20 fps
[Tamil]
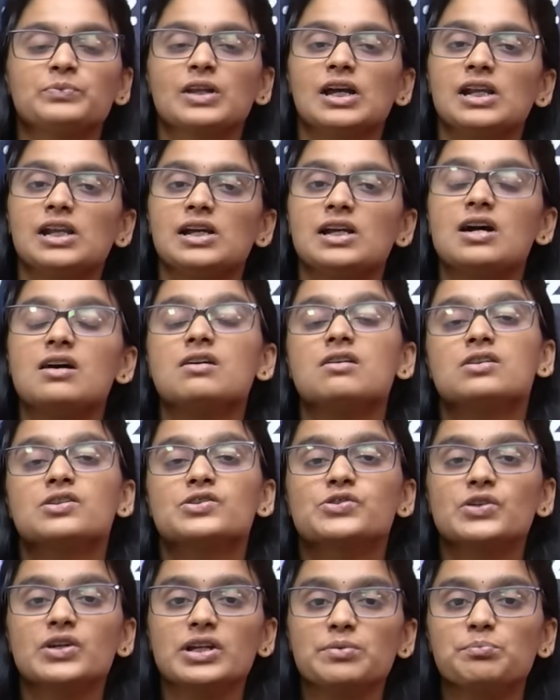இல்லையா
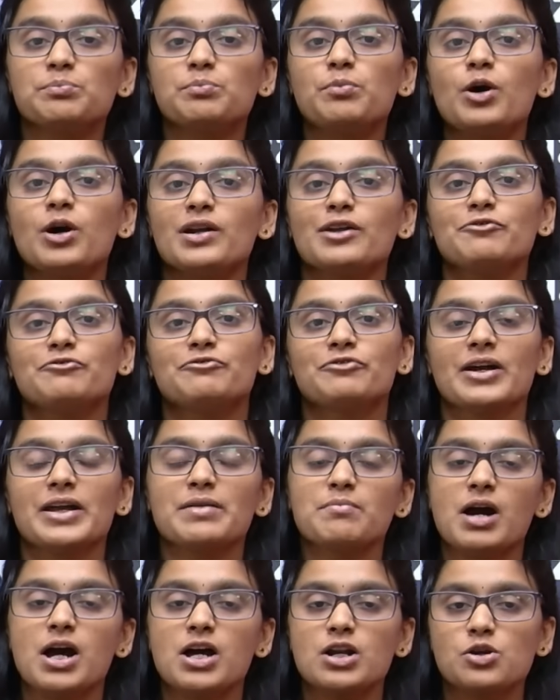ஸோ இம்பார்ட்டன்ட் ஃபைவ்
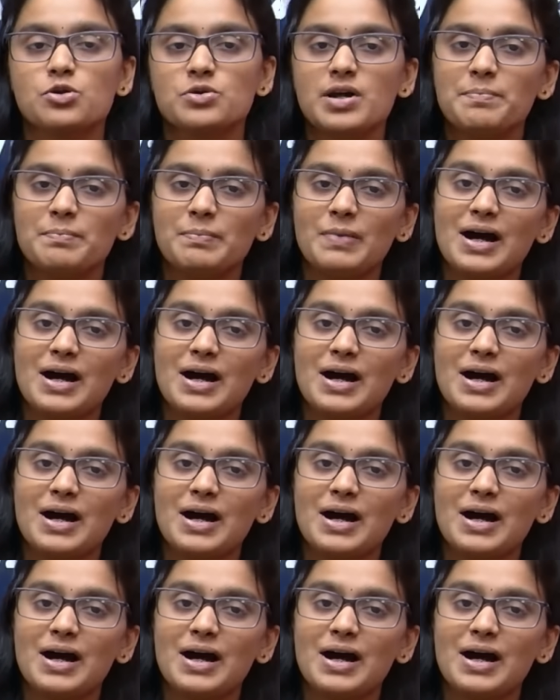மார்க்கோட